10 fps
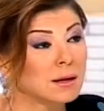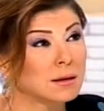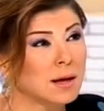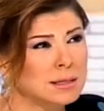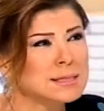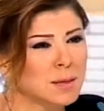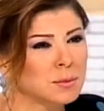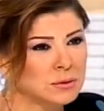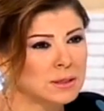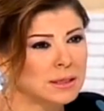نهار
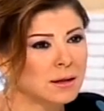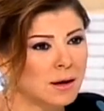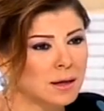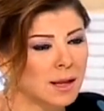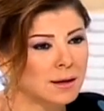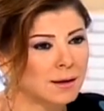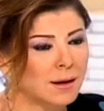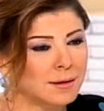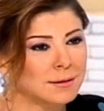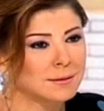السبت ثاني نهار كان
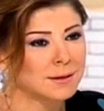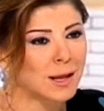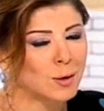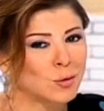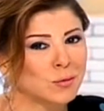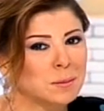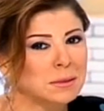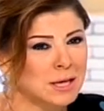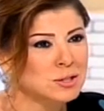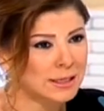العرض له
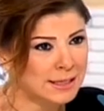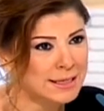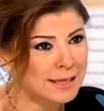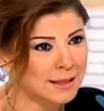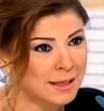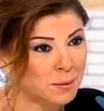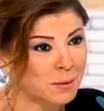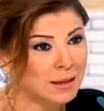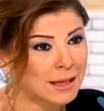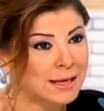فيلم 12 دقيقه
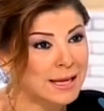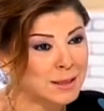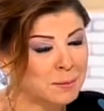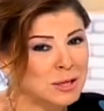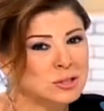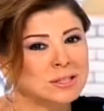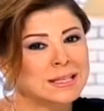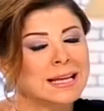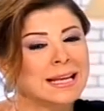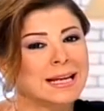تقريبا كان
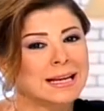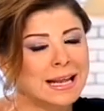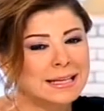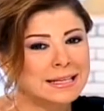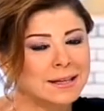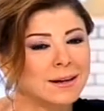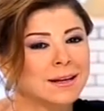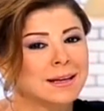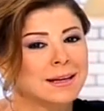انيميشن للينا